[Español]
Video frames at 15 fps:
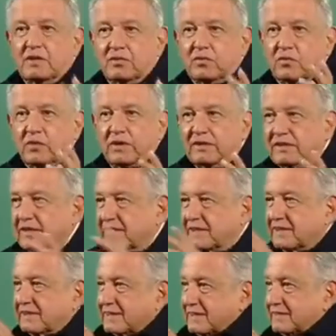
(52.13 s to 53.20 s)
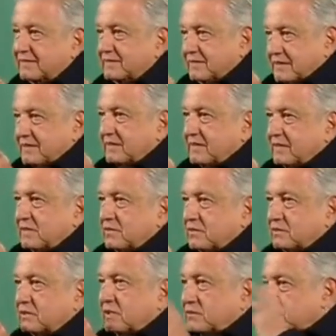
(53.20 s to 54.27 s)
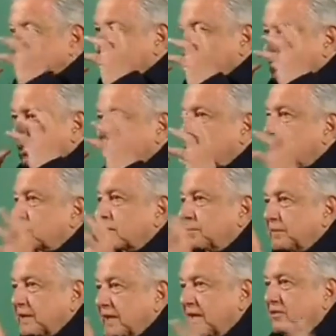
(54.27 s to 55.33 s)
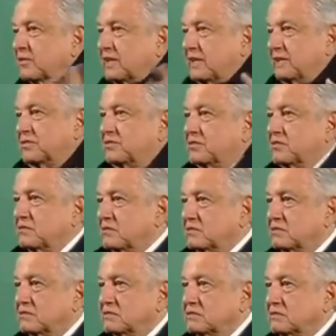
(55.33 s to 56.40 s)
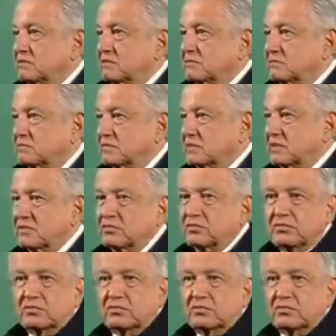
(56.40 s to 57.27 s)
dado cuenta de que, o sea, no había reparado en eso, es